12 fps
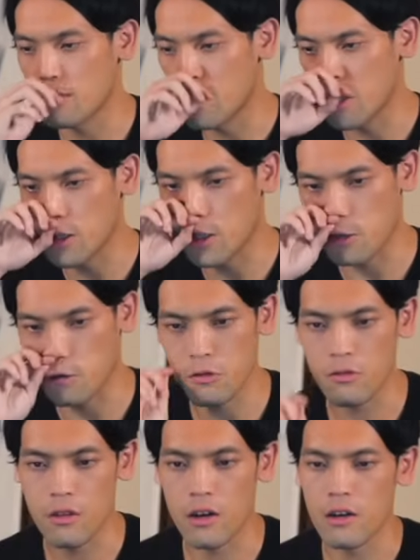まあいいな
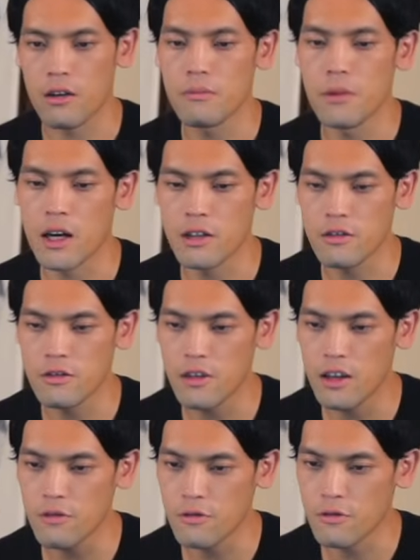なんかまあ厚
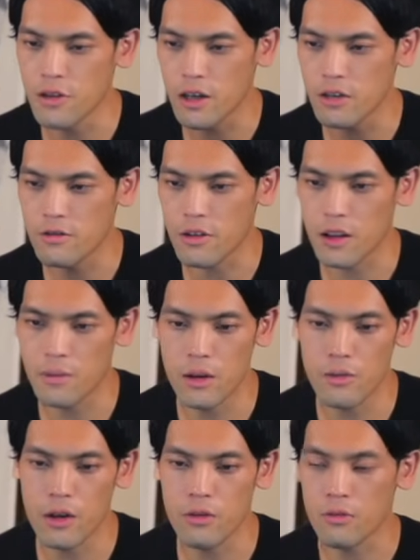手の方がいいですよね
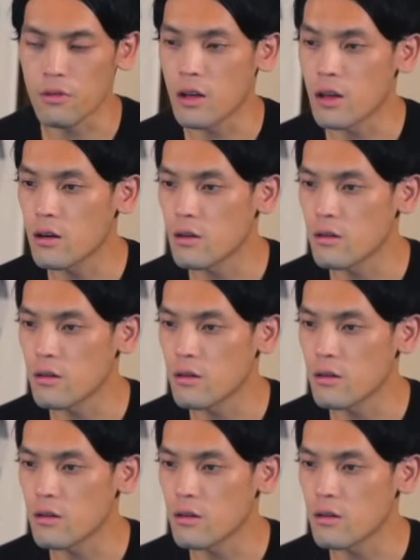ヘビーウェイトの方がね